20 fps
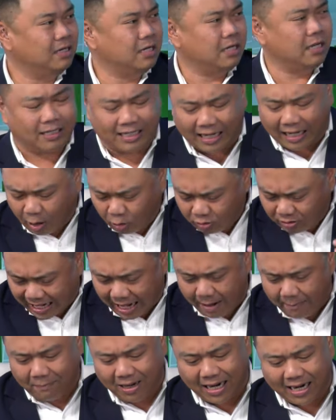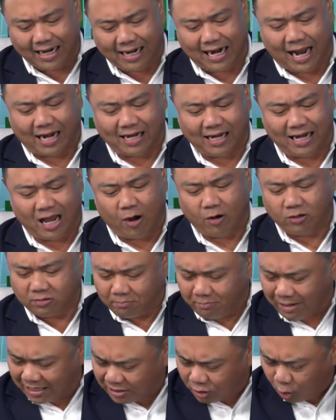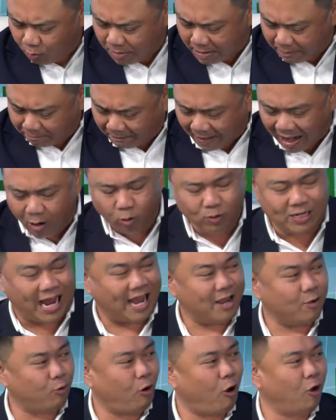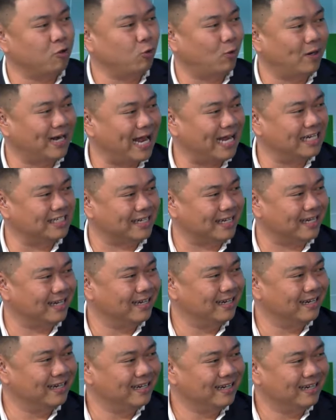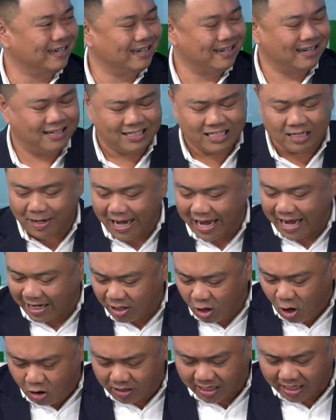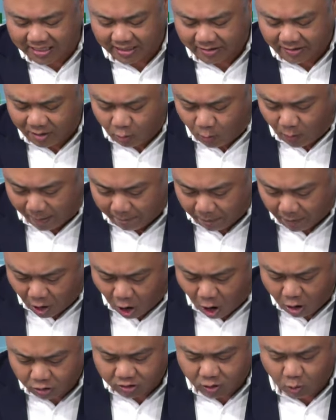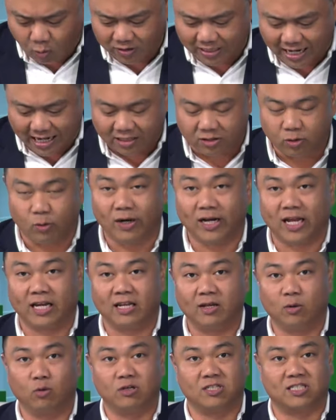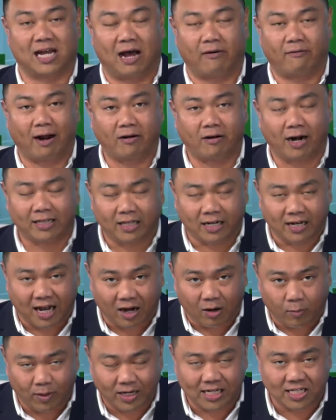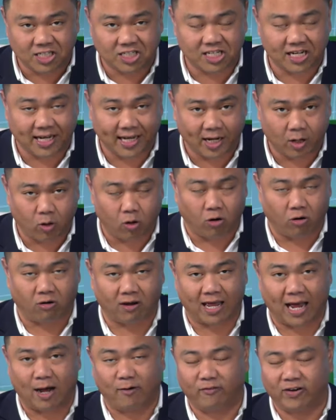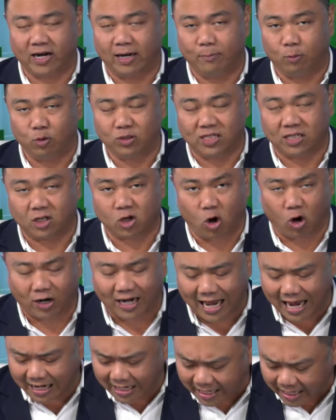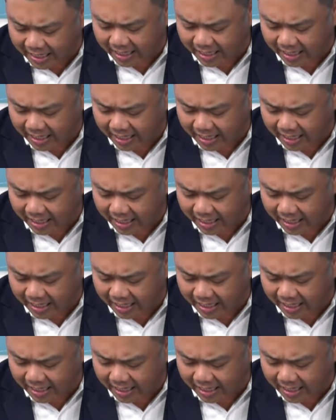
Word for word: แต่เขาทำมาขนาดนี้แล้วมันต้องมีเป้าใหญ่รออยู่ข้างหน้าสิใช่ไหมฮะ นอกเหนือจากเรื่องความคล่องตัวทางธุรกิจที่คุณสารัตรัตนาวดีซีอของกาฟเคยพูดถึงก่อนหน้านี้